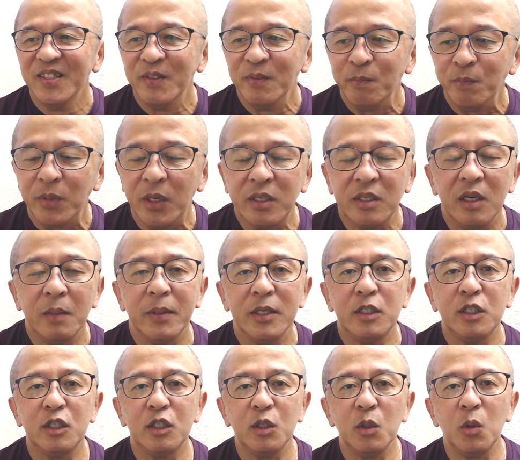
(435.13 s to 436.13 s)
できれば一
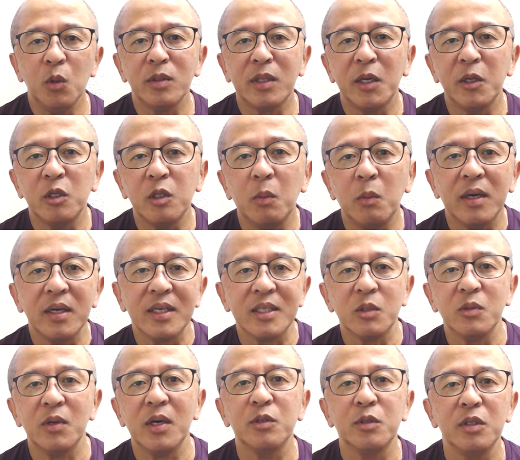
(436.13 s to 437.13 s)
生誰とも
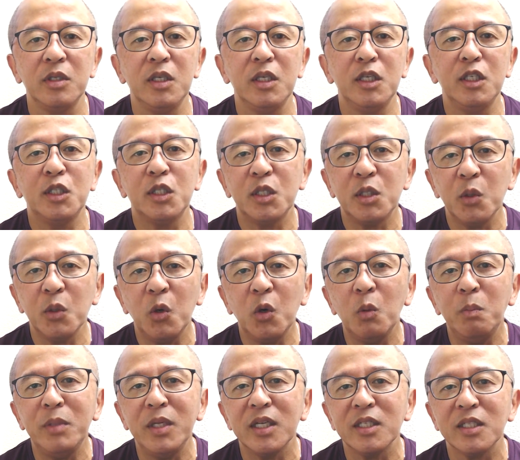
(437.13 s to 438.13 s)
争わずに一生
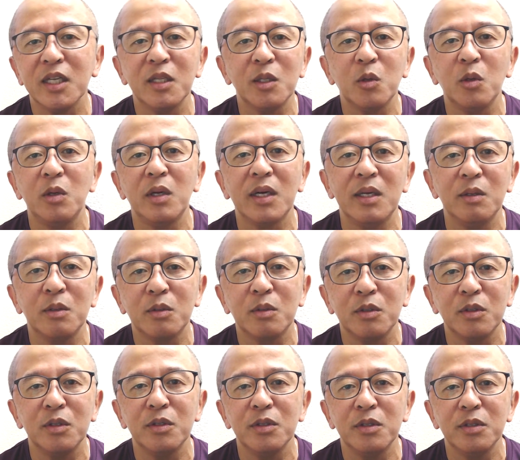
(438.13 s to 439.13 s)
皆さんと仲良
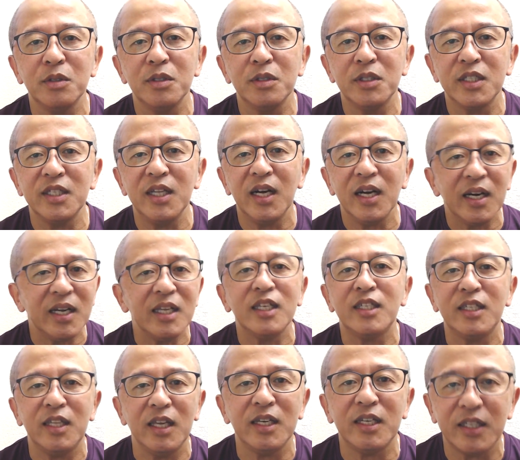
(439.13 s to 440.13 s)
くしながら生
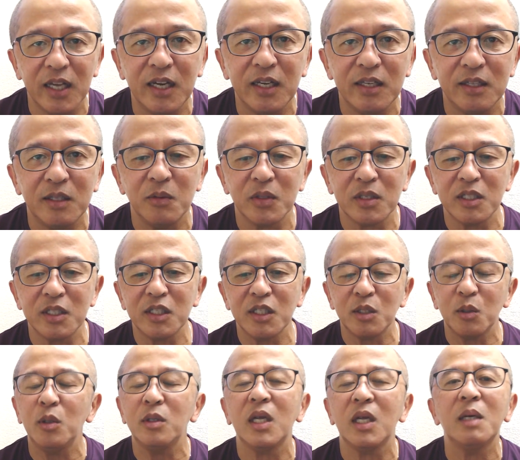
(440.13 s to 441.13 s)
きていきたいっていう、私は
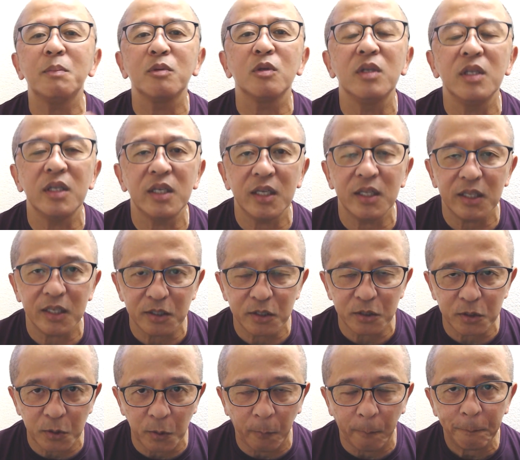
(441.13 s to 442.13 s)
そういうタイプの人間なんで
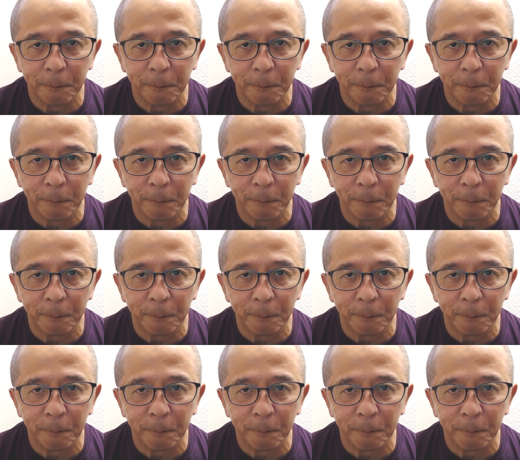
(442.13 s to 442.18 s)
すよ。